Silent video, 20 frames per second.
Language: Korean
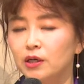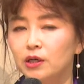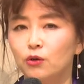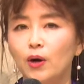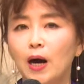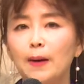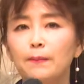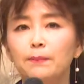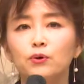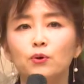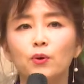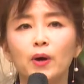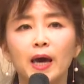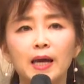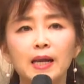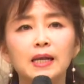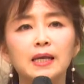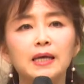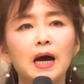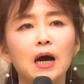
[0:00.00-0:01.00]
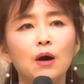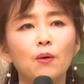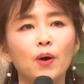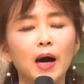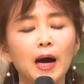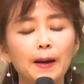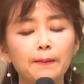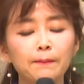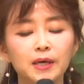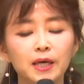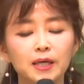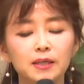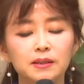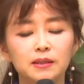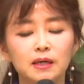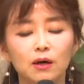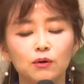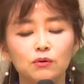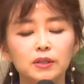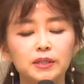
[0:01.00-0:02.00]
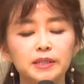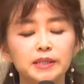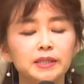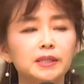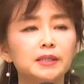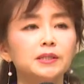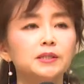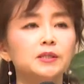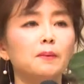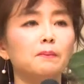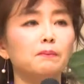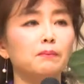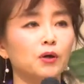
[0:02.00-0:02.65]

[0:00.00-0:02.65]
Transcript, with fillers: 그리고 앞으로 엘리야와 함께 싸울 7천